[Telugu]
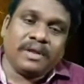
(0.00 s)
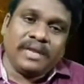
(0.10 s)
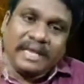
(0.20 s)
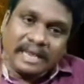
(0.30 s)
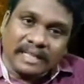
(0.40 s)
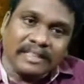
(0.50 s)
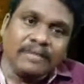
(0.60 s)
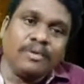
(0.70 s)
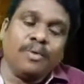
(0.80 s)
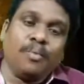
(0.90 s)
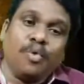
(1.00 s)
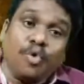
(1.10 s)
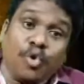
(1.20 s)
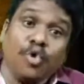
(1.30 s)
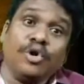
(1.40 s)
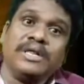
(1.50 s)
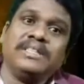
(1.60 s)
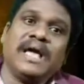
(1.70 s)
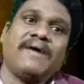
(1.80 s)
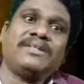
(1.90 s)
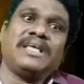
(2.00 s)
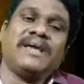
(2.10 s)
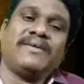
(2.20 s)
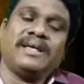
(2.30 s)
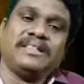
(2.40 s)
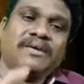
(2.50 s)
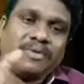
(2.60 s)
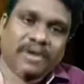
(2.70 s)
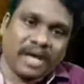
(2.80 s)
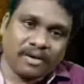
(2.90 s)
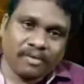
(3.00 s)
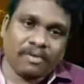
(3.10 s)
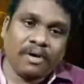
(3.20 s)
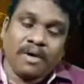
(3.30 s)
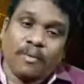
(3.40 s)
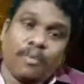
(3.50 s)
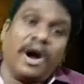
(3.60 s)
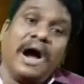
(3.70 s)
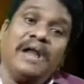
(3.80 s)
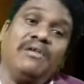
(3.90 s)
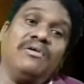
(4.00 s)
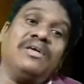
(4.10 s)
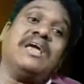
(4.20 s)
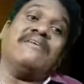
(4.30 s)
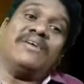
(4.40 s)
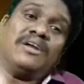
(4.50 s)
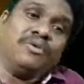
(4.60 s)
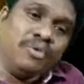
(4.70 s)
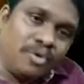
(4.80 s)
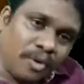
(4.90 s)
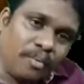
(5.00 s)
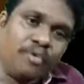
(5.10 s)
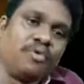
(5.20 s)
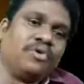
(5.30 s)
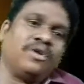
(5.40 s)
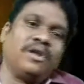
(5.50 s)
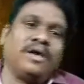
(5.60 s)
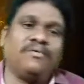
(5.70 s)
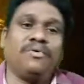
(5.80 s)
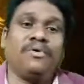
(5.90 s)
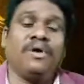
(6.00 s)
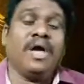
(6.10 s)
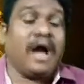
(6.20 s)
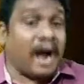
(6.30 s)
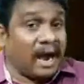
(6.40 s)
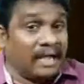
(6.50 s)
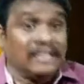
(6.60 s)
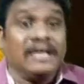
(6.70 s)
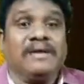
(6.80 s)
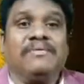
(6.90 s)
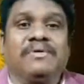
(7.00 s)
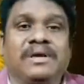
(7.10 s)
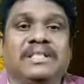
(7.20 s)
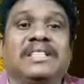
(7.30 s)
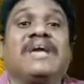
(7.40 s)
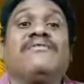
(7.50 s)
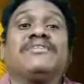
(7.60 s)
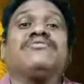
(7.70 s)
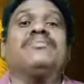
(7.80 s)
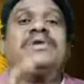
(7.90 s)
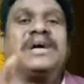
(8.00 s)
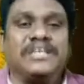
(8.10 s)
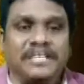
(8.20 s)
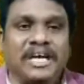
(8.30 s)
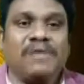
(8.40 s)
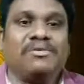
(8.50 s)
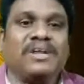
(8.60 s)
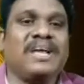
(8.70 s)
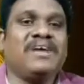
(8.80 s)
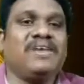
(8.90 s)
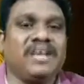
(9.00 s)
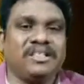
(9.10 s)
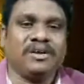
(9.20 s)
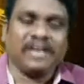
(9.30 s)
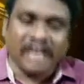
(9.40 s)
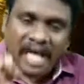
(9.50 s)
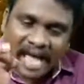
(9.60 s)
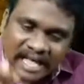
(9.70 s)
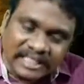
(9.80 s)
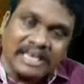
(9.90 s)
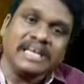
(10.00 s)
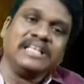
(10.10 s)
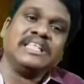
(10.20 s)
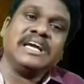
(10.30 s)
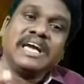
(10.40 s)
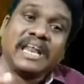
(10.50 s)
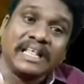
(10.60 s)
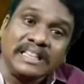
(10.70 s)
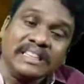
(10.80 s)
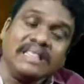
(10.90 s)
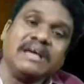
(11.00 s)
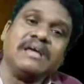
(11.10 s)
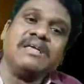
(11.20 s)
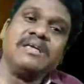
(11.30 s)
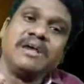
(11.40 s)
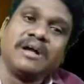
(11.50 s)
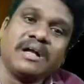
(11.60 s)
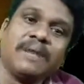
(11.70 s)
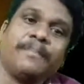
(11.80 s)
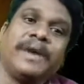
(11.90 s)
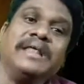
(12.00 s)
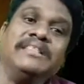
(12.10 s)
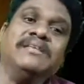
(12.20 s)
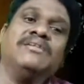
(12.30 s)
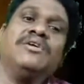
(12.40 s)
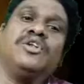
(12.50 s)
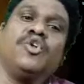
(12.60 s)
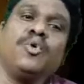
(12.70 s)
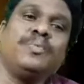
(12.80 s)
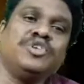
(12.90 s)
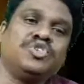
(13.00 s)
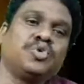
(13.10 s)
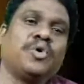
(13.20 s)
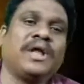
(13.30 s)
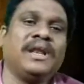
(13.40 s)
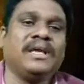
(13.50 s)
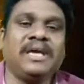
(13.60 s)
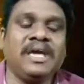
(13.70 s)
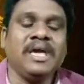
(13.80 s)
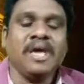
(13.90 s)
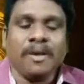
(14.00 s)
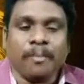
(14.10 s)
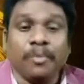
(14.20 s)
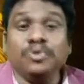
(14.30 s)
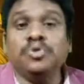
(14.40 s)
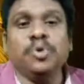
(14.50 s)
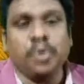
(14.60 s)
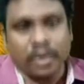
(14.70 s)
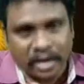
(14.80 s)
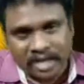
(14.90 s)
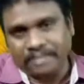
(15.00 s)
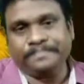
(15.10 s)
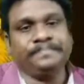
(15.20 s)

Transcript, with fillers: నీ గ్రంథంలో ముక్కోటి దేవతలు ఎవరైతే ఉన్నారో వారిలో ఎవరిని నమ్ముకుంటున్నావో ఆ దేవుడికి దైవత్వపు లక్షణాలు ఉన్నాయో లేదో దేతనైతే గ్రంథ యొక్క పరిధిలో నిరూపించుకోవడానికి ముందుకు రా